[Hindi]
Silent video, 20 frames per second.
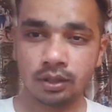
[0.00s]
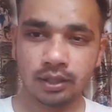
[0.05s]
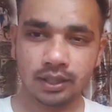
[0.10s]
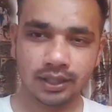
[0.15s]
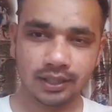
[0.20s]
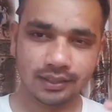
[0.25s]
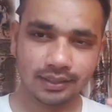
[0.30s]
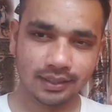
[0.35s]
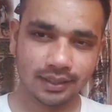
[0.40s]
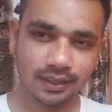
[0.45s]

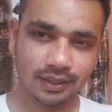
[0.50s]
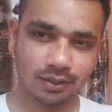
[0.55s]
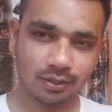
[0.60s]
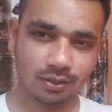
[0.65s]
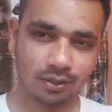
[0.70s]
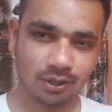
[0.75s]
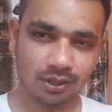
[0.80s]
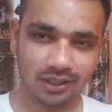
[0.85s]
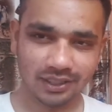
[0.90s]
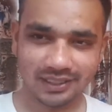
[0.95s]
राजस्थान
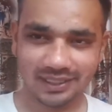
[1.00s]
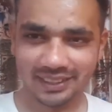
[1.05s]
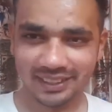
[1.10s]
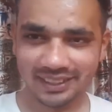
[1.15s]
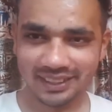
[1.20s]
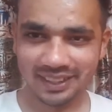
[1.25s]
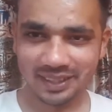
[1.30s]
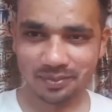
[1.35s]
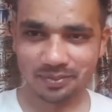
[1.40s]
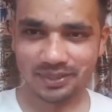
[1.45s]
रॉयल्स की
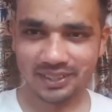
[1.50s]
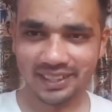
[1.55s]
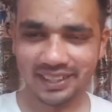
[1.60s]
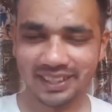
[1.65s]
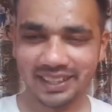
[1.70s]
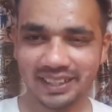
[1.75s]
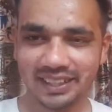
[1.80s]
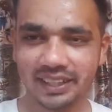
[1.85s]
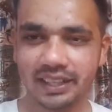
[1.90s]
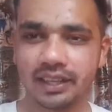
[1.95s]
तरफ
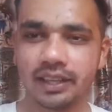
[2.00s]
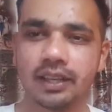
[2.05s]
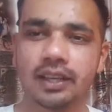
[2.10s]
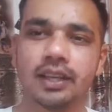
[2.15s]
से